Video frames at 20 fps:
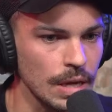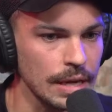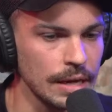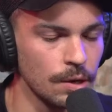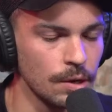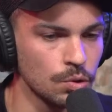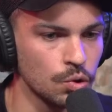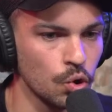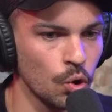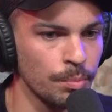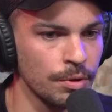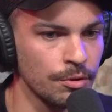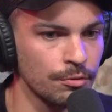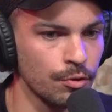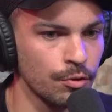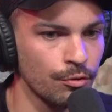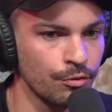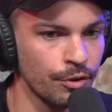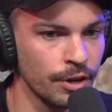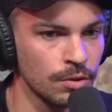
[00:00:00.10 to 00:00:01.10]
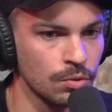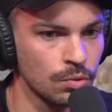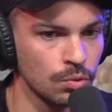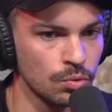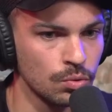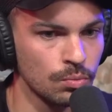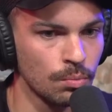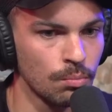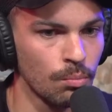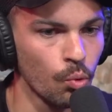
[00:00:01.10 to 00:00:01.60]
eu tô me
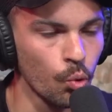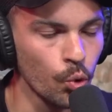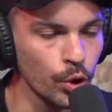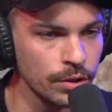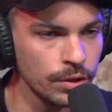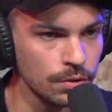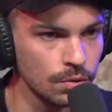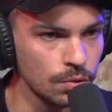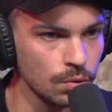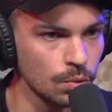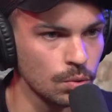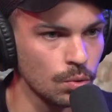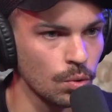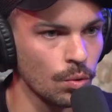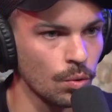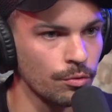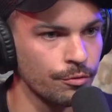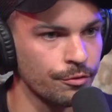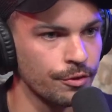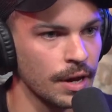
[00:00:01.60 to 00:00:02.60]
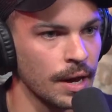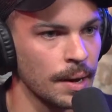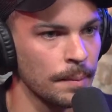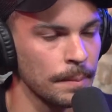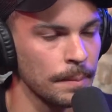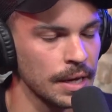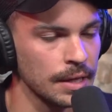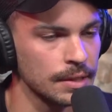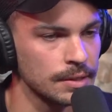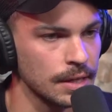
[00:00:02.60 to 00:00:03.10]
envolvendo muito com
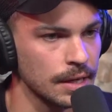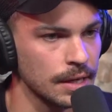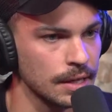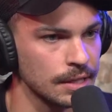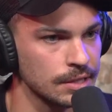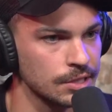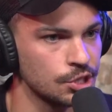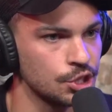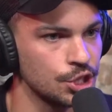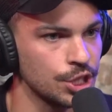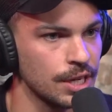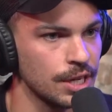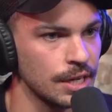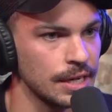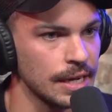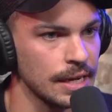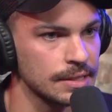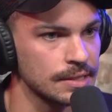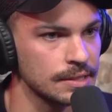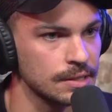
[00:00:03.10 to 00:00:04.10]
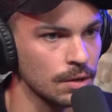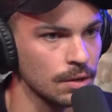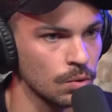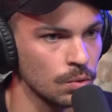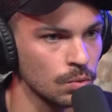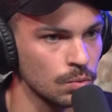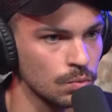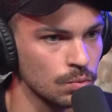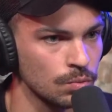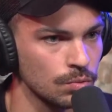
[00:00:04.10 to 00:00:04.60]
ferramentas de
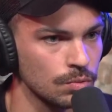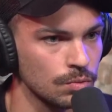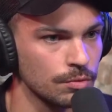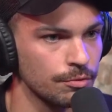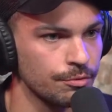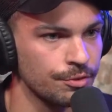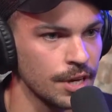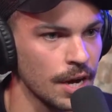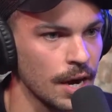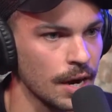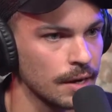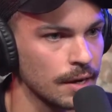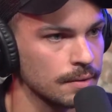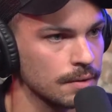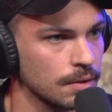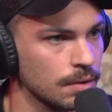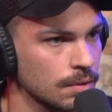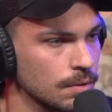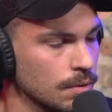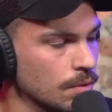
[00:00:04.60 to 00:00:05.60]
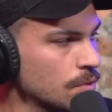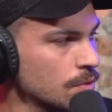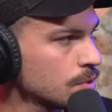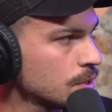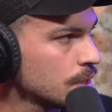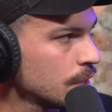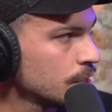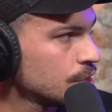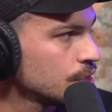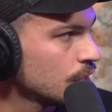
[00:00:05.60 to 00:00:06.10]
criação VR. Ou
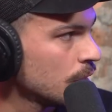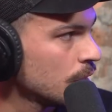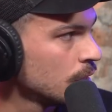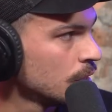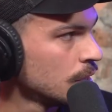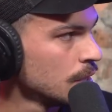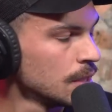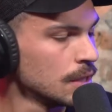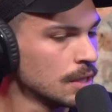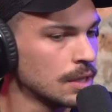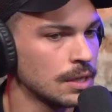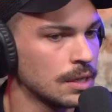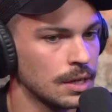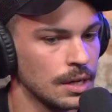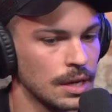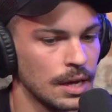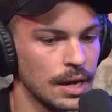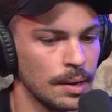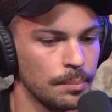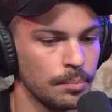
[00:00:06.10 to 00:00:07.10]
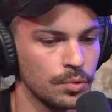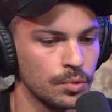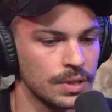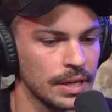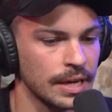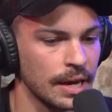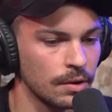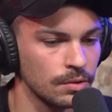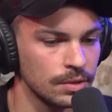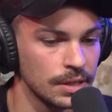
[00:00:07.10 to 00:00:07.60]
seja, é,
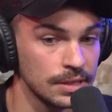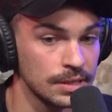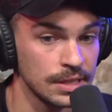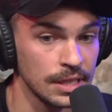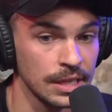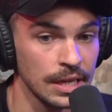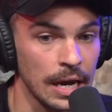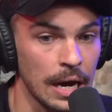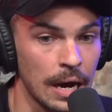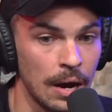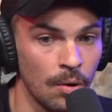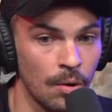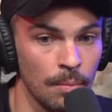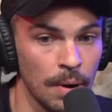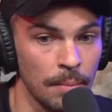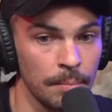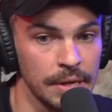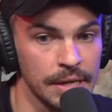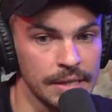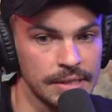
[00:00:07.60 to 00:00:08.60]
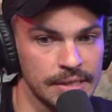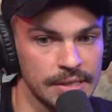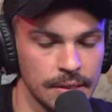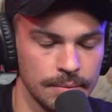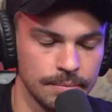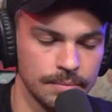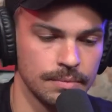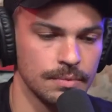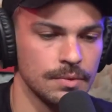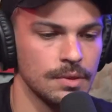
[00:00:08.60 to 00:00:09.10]
puta, quero desenhar uma
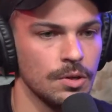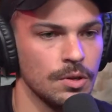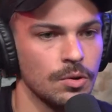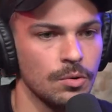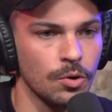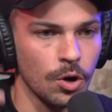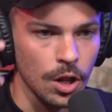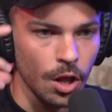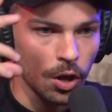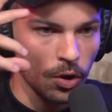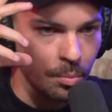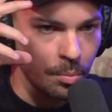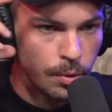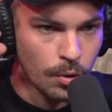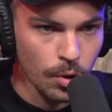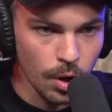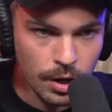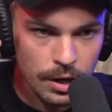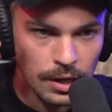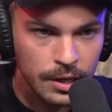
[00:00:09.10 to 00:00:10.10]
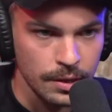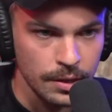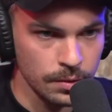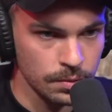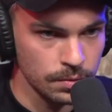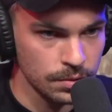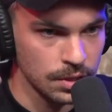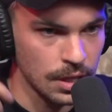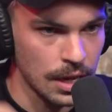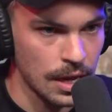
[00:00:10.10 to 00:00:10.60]
mesa. Eu coloco meu
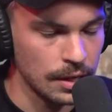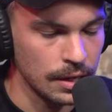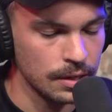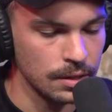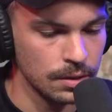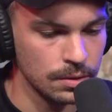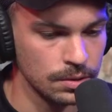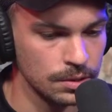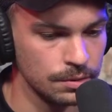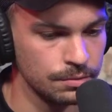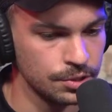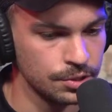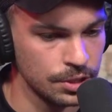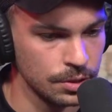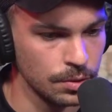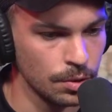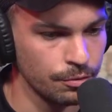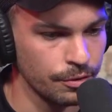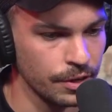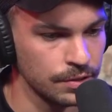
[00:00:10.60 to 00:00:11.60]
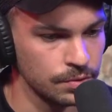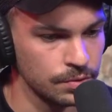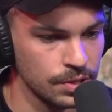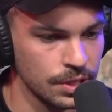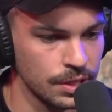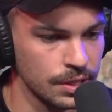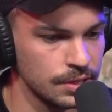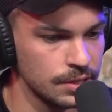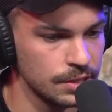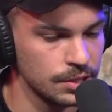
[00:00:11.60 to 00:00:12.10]
óculos lá, que inclusive chegou faz uns
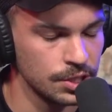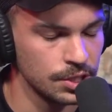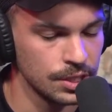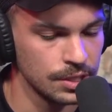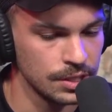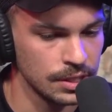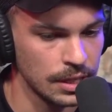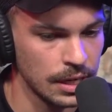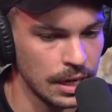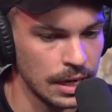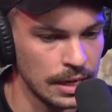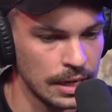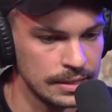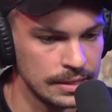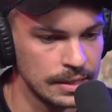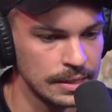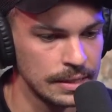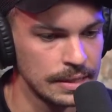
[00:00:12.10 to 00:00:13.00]
15 dias em casa.